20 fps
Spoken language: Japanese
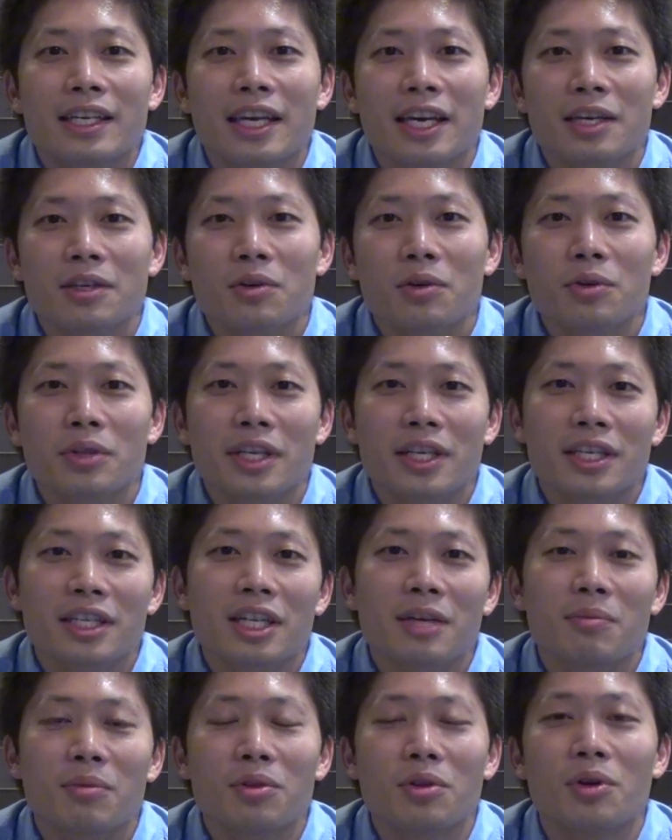健康
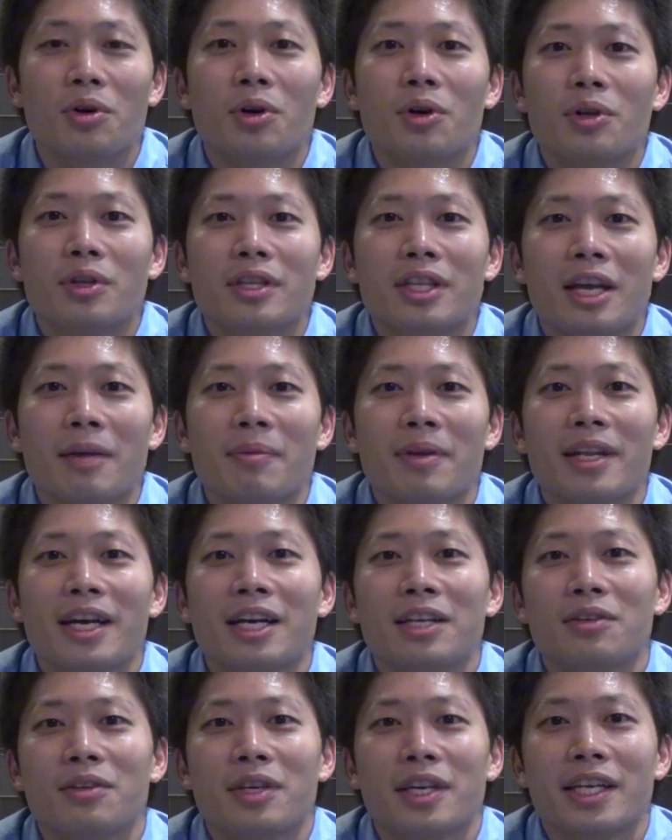的なものを食べ
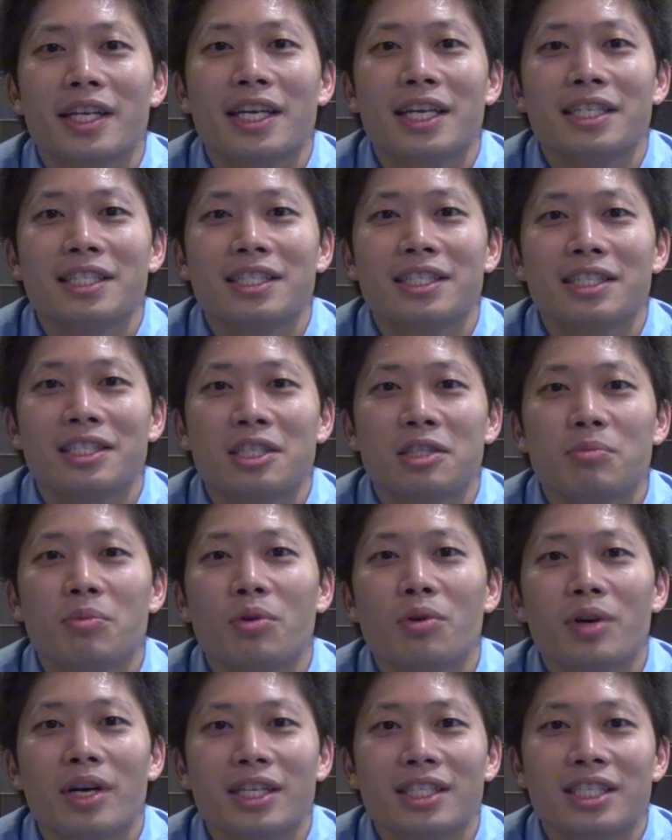ないといけないし脂
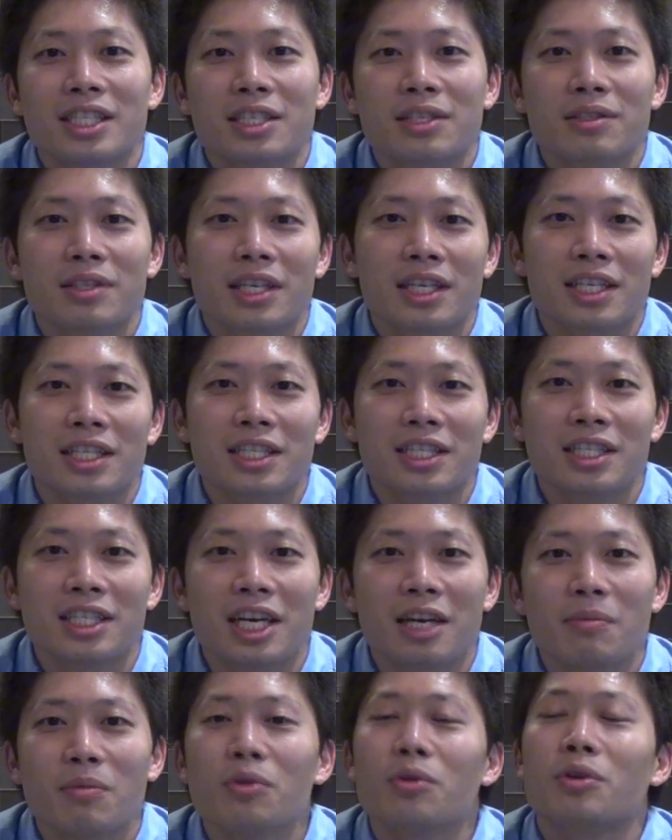肪が蓄積し
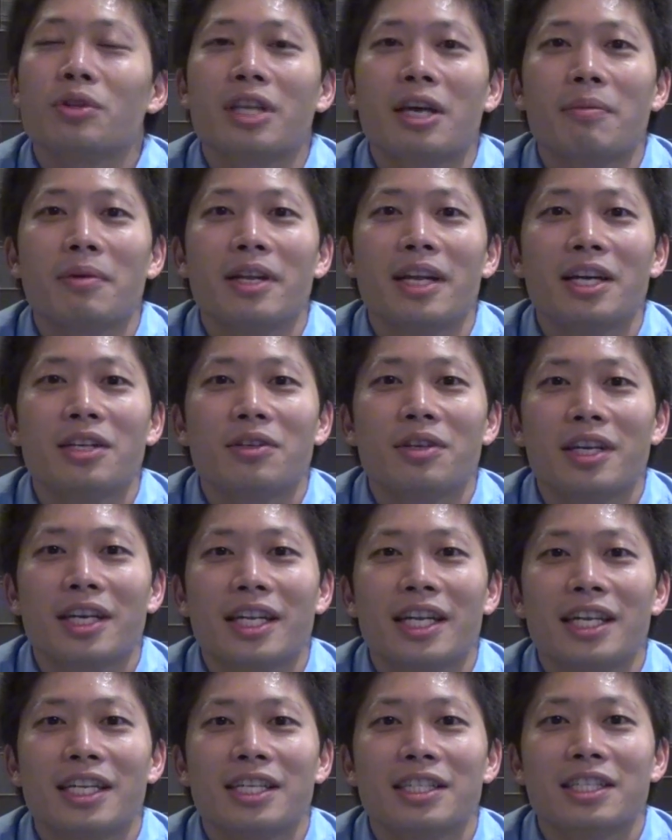ないものを食べないとい
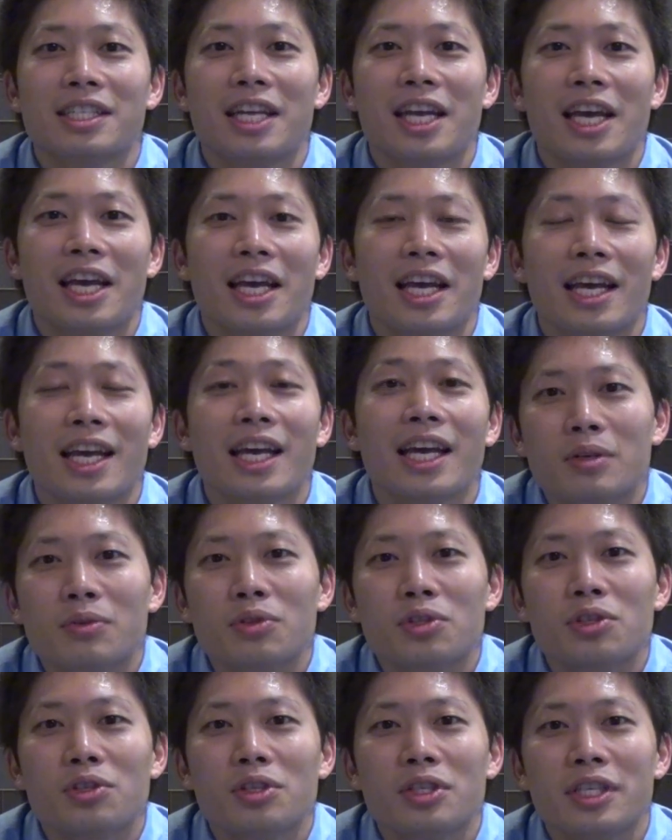けないですね
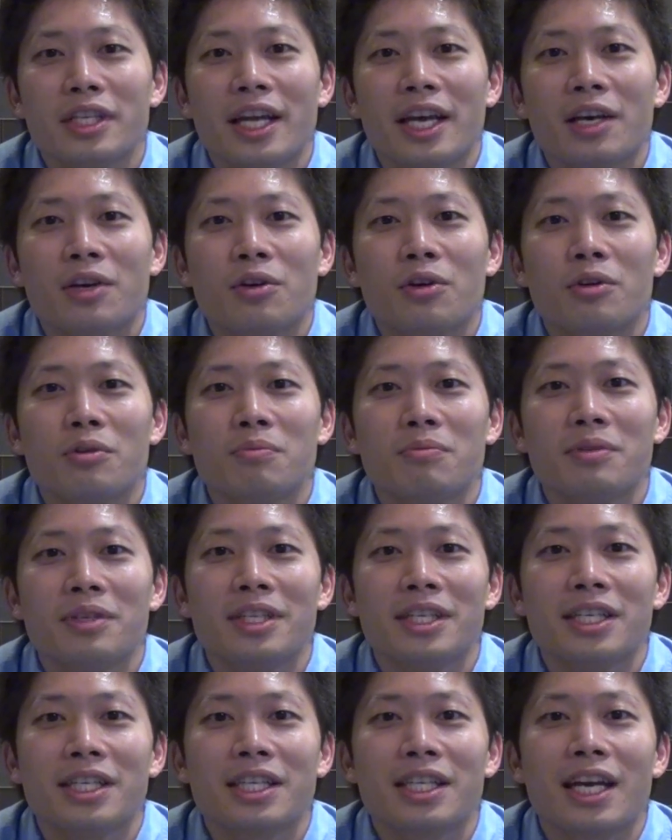普通にね
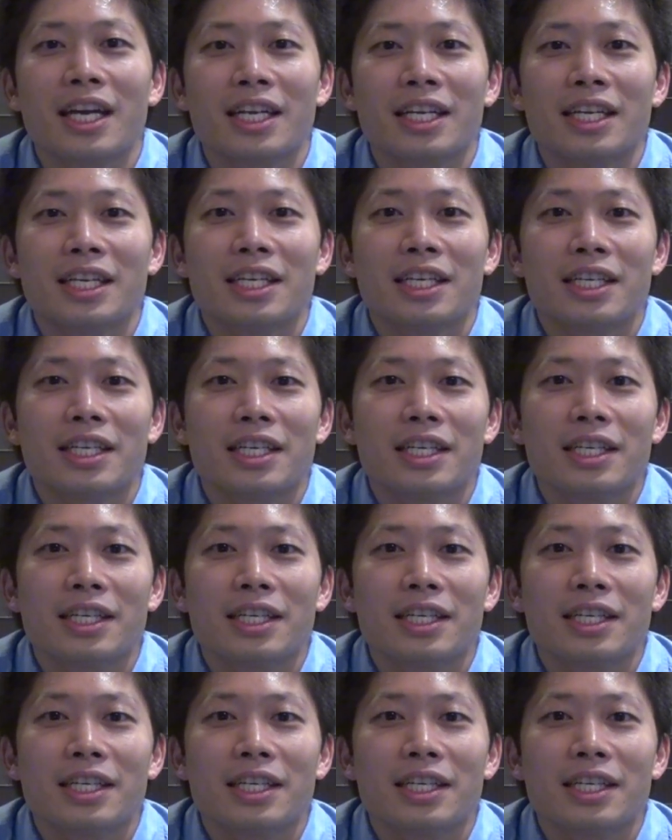コンビニ行ったり